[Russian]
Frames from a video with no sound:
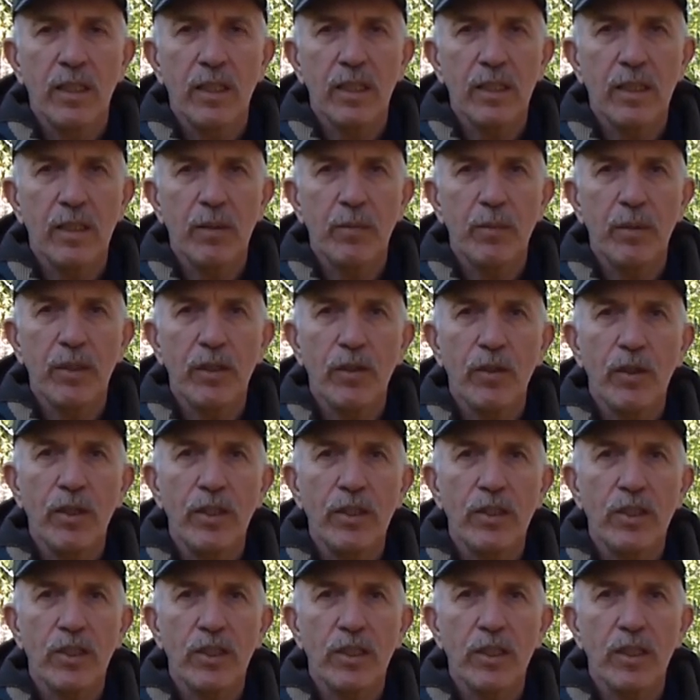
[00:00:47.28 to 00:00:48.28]
это мое
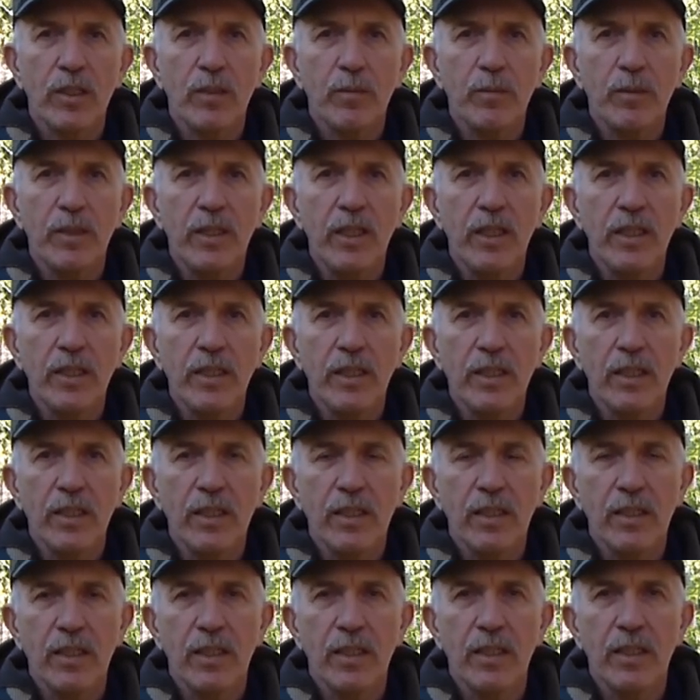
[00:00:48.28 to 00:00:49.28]
личное
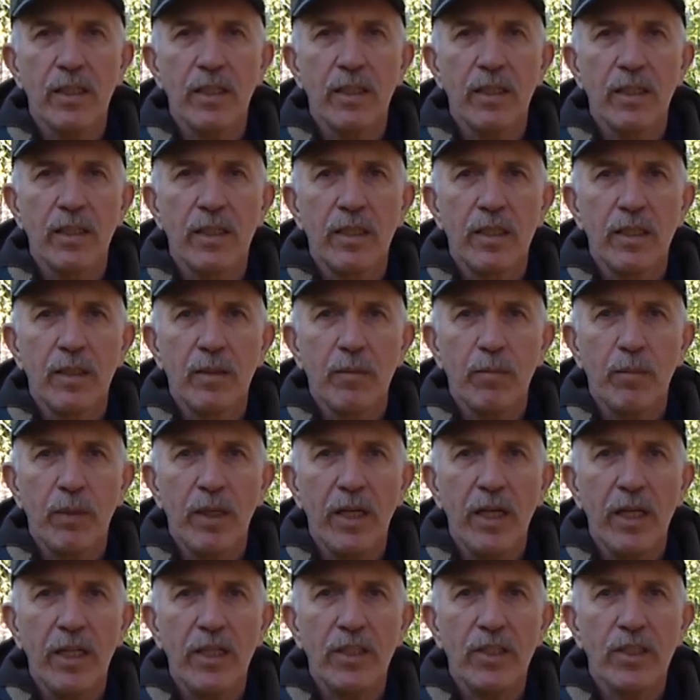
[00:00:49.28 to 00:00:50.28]
мнение,
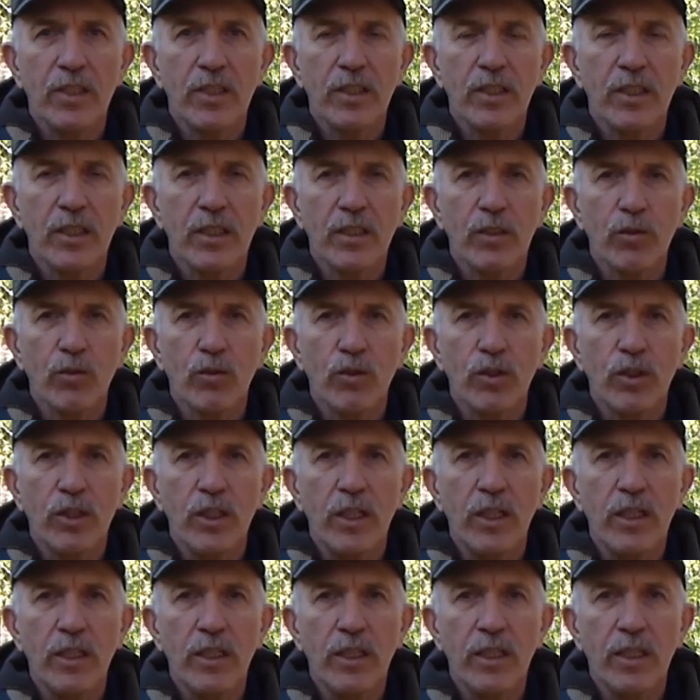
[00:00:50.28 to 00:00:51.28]
мои личные
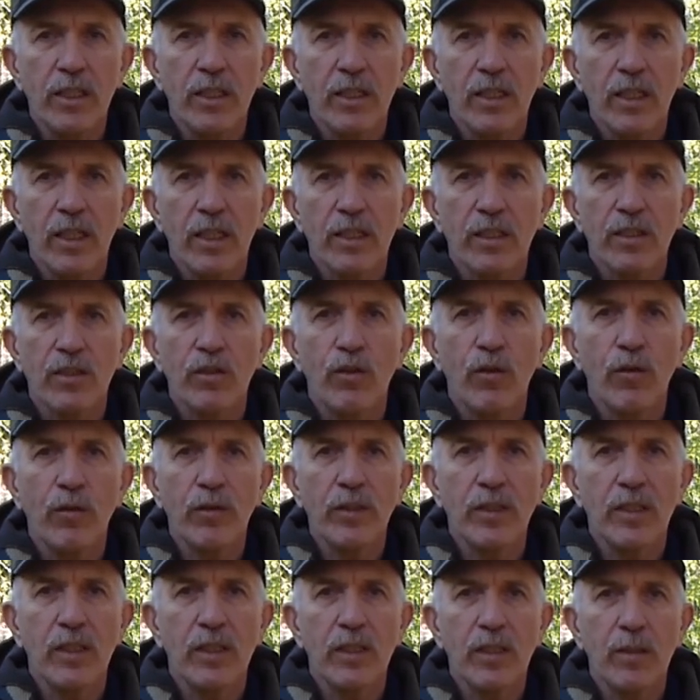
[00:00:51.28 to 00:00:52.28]
рассуждения,
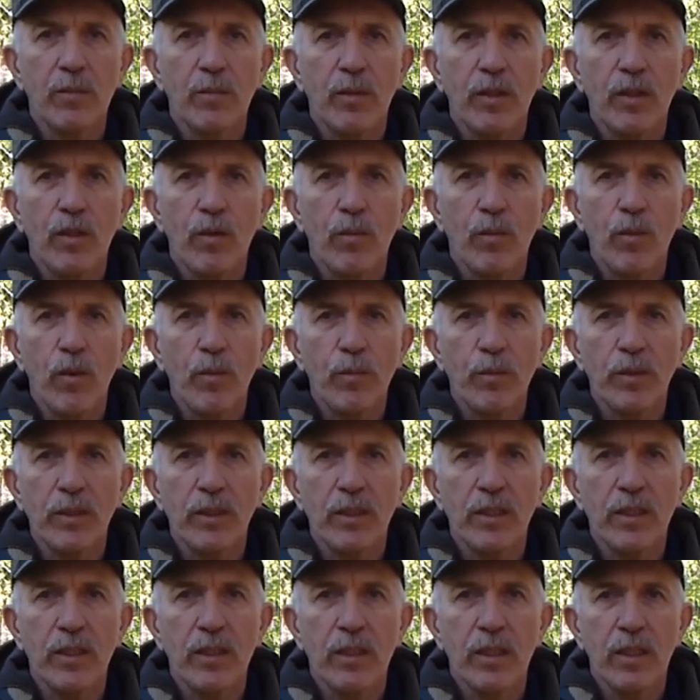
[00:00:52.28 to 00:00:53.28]
основанные на моем
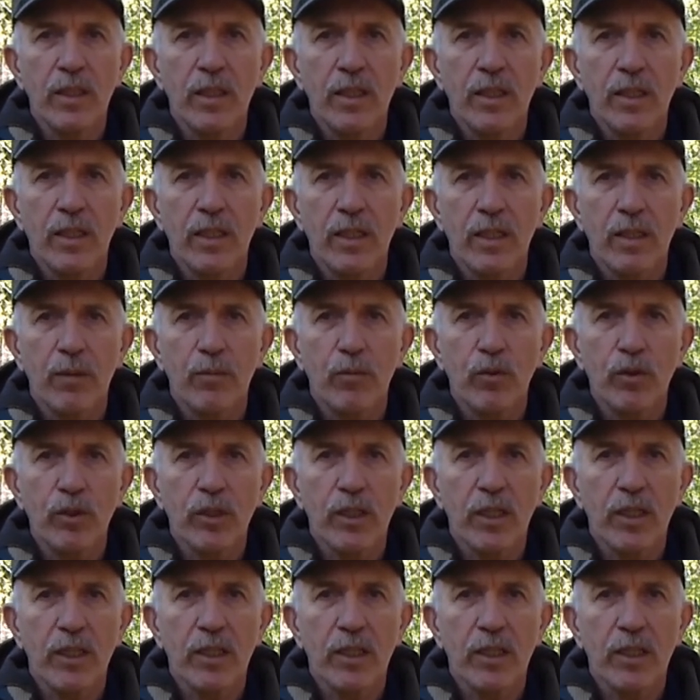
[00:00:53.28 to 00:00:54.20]
опыте работы